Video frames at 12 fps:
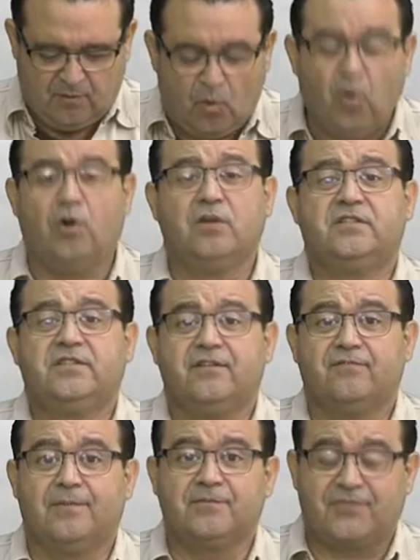
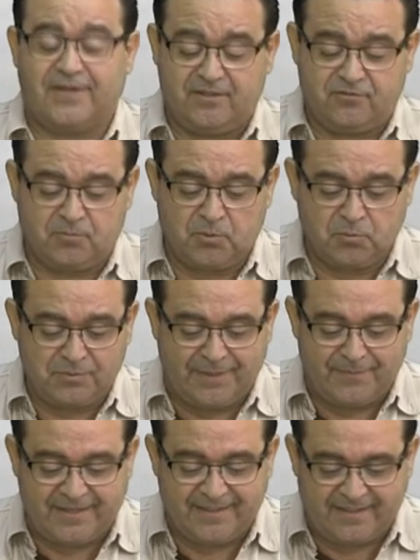Hoje vamos falar sobre um
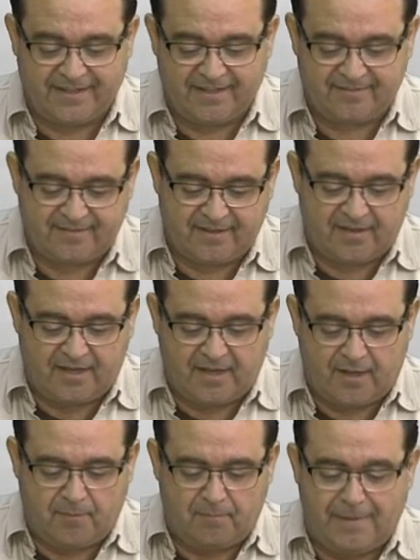tema que interessa
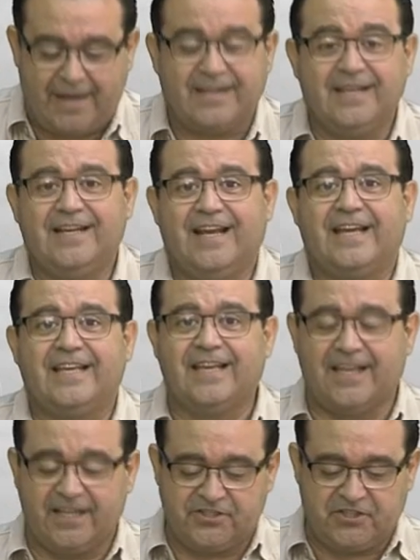a Marília e
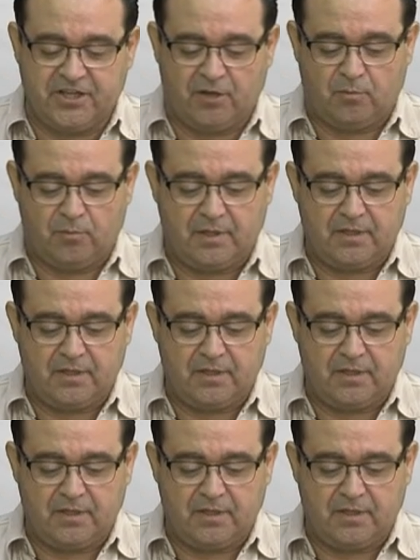região.